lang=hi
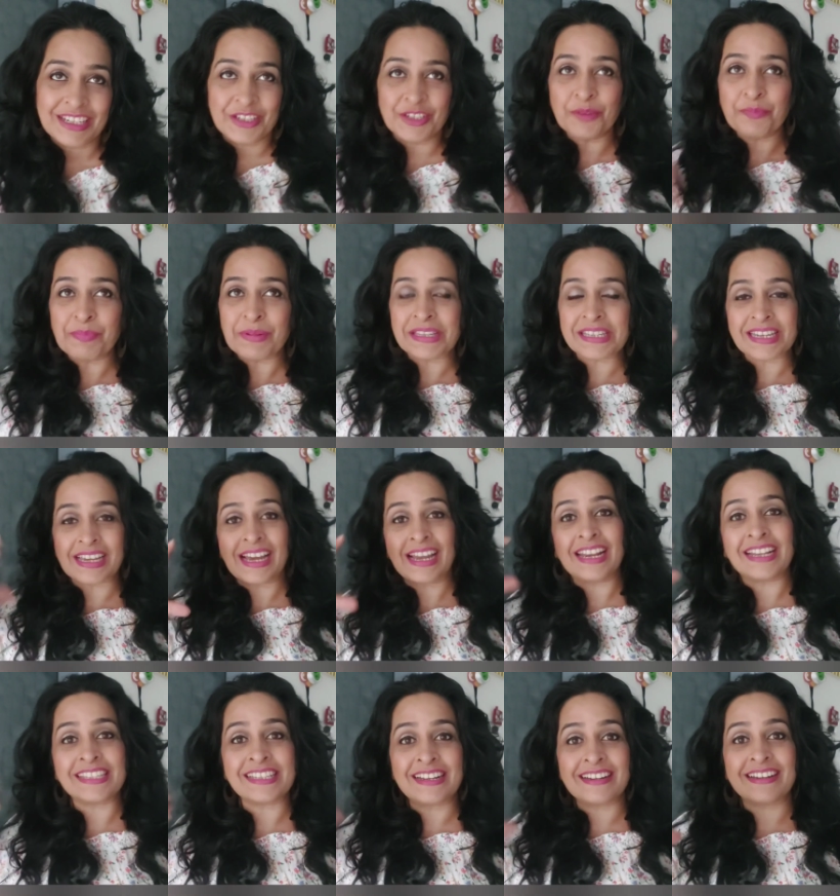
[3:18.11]
यू नो पीछे
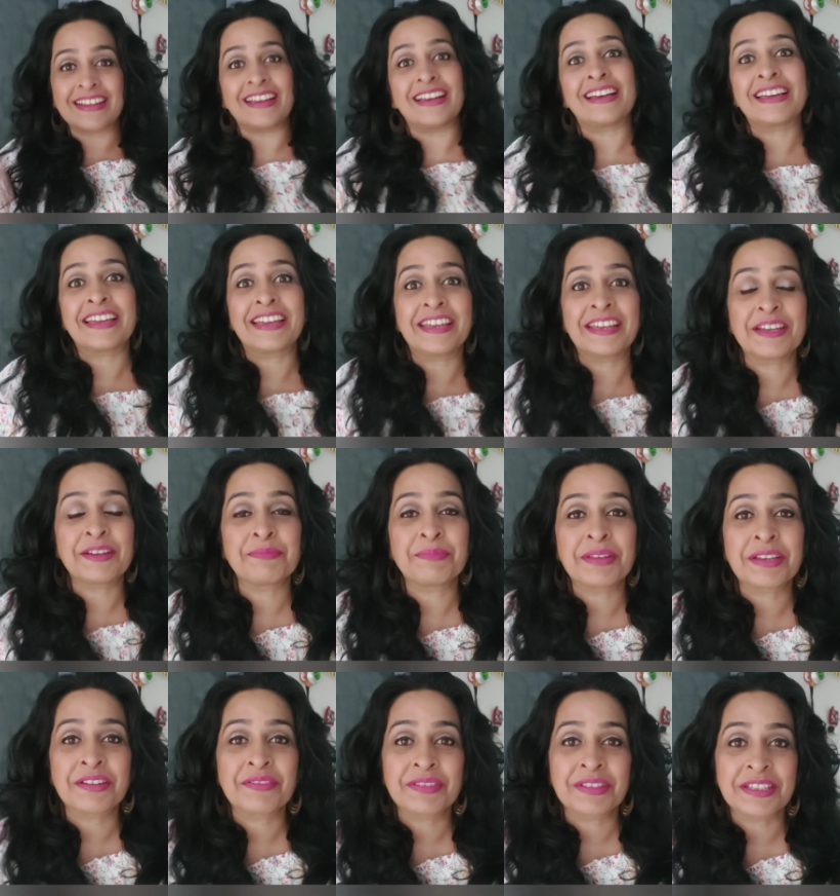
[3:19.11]
गाना चल रहा है ए
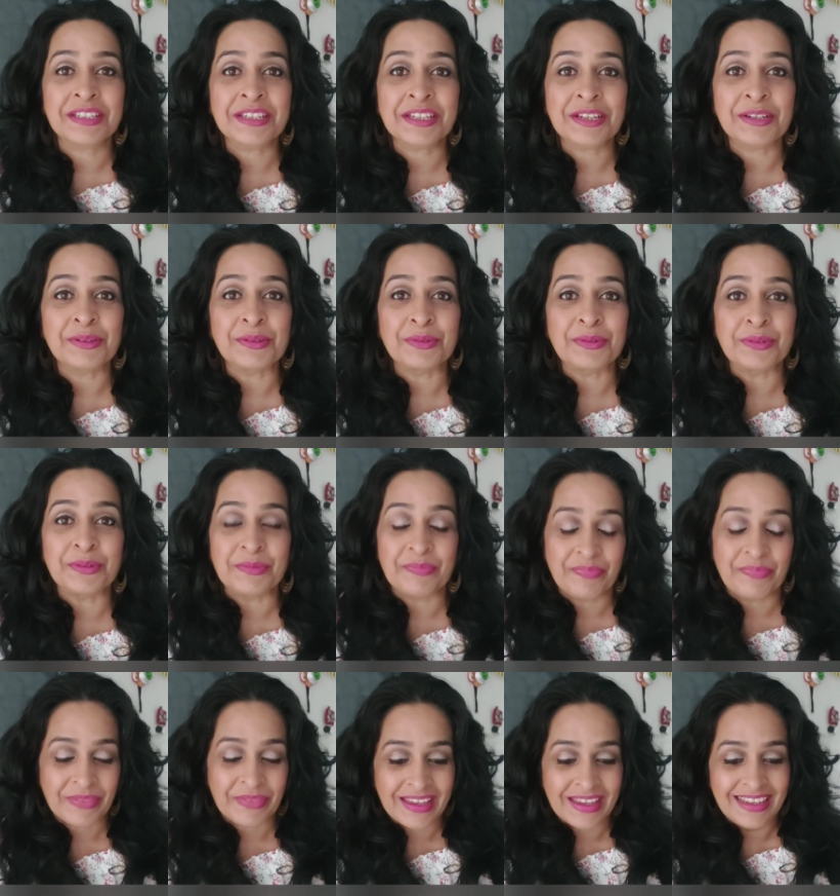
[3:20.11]
मेरे वतन के लोगों